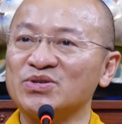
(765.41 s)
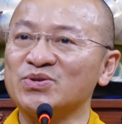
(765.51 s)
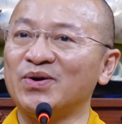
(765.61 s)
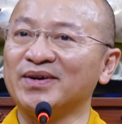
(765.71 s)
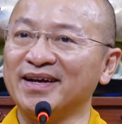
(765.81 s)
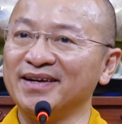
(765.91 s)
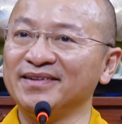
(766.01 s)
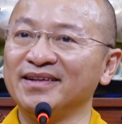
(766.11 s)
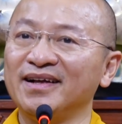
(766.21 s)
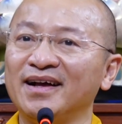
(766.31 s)
cho
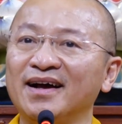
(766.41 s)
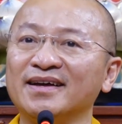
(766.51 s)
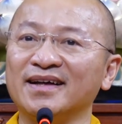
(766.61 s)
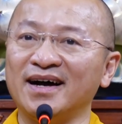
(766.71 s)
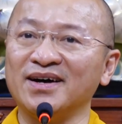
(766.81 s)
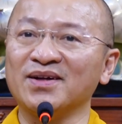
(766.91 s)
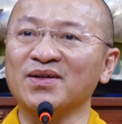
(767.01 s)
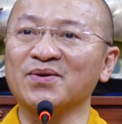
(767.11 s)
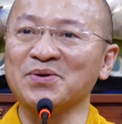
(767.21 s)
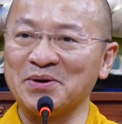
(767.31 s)
đến hơi thở
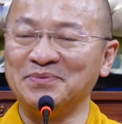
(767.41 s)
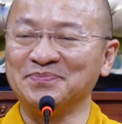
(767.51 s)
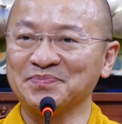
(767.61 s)
cuối cùng,